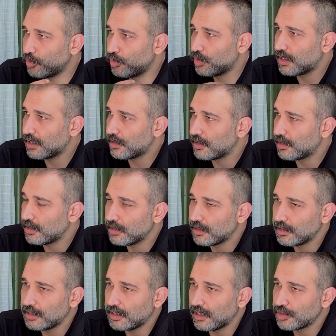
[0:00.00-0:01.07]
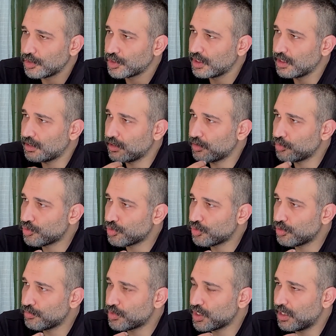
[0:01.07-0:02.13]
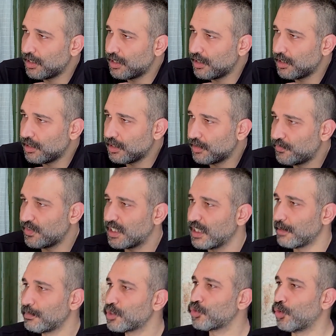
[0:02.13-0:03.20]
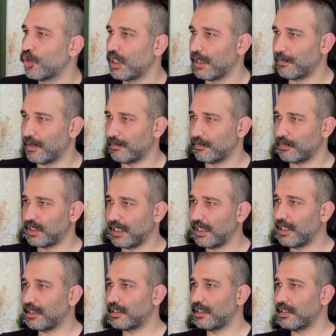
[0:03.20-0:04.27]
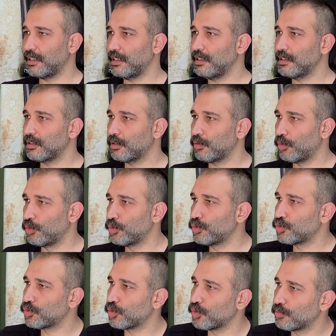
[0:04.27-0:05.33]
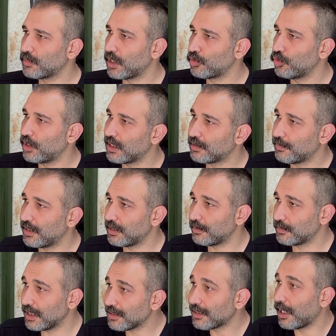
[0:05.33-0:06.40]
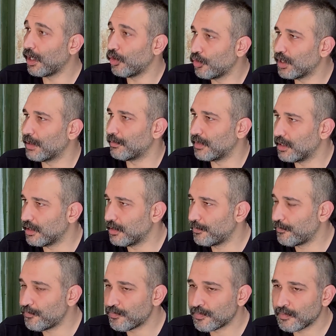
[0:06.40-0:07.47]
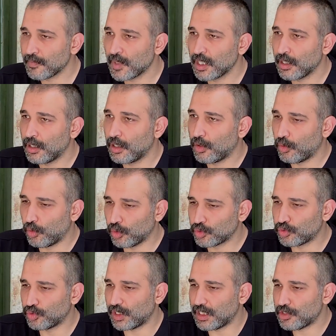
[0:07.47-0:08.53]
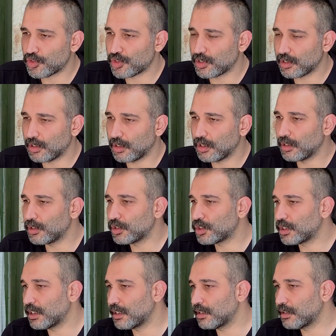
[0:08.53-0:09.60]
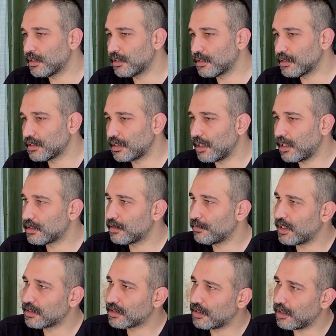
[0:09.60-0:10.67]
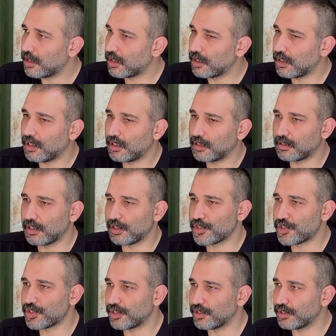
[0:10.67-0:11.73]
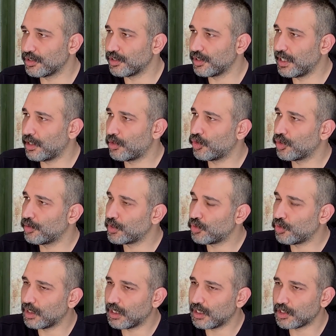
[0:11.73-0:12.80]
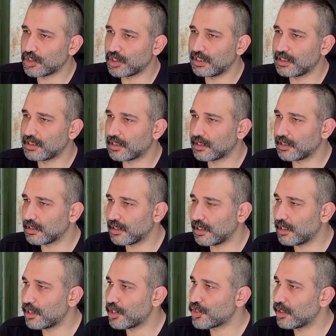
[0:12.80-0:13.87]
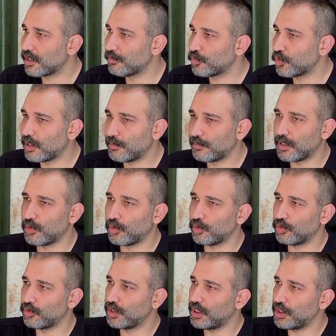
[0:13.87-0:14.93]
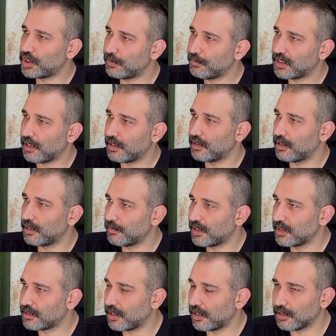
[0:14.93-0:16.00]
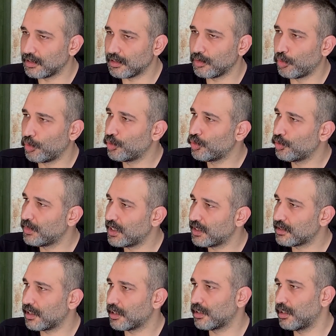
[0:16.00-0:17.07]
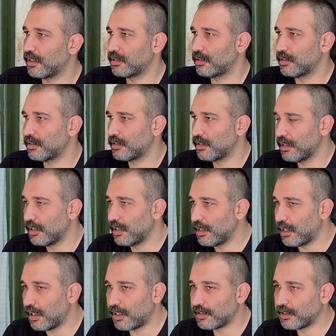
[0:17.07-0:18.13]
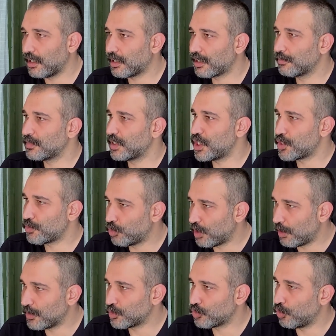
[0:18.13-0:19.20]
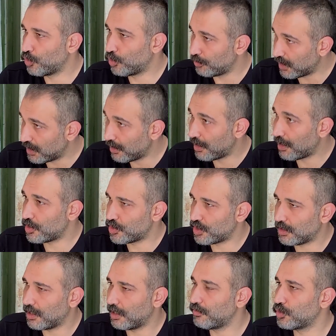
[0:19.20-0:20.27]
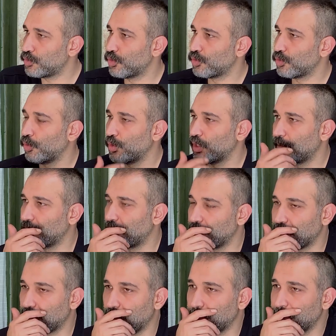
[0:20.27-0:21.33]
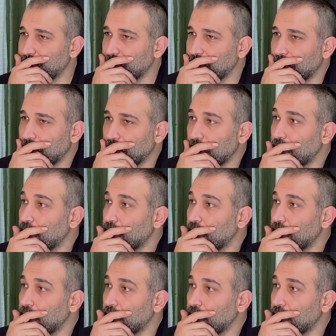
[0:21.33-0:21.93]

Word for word: bu ülkede yanlış gittiğini düşündüğüm şeylerle ilgili fikrimi söylemem gerekliliği oyunculuğumdan, yönetmenliğimden daha önemli. O süreç e, işte e, siyasi baskılarla tanıştırdı. Ekonomik olarak ciddi sıkıntılar yaşadığım dönemler oldu. İş imkanlarım azaldı. Oyunum yasaklandı ana akımda iş bulamaz oldum. Yıllarca televizyonda oynamama rağmen. Baskı